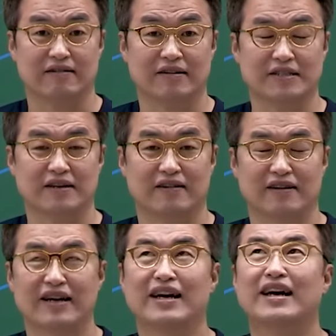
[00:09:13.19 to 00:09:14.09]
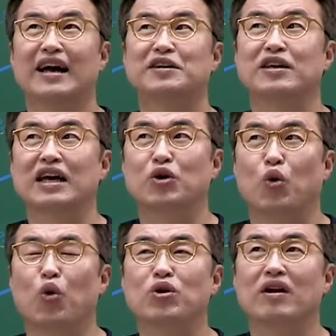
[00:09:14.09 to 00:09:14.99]
그죠? 그러니까 이
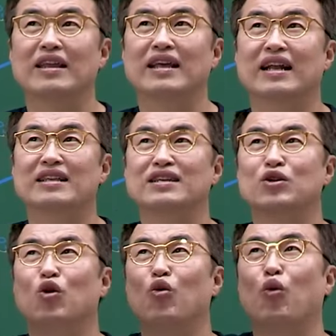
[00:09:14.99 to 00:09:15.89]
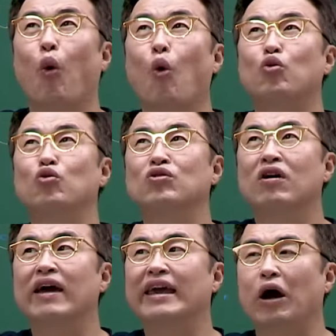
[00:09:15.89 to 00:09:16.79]
고려란 나라는
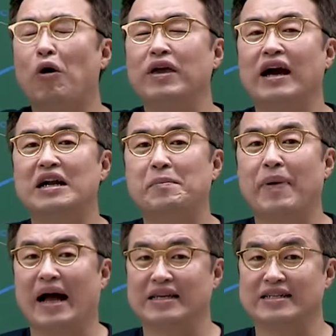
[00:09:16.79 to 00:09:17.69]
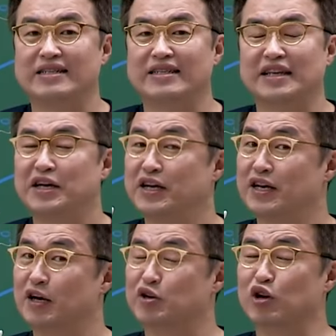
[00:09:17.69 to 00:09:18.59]
고구려의 영향을 받은
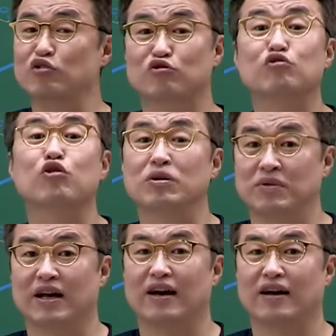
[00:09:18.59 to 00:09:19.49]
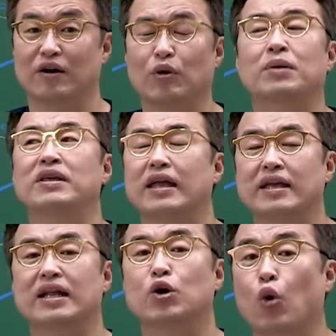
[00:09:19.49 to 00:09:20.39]
어, 그런 국호입니다. 왜냐면
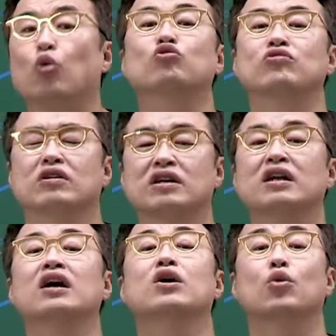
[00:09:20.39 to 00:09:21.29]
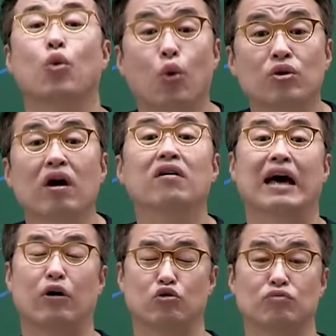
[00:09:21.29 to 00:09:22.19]
옛날에 고구려를
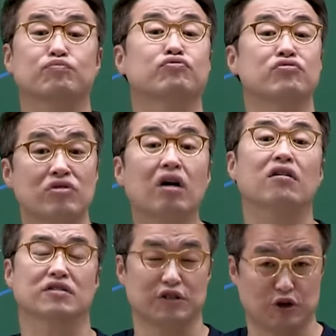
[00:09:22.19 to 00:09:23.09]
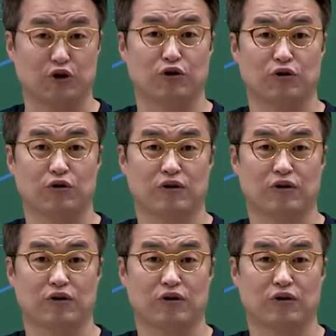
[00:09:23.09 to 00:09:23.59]
고려라고도 불렀거든요.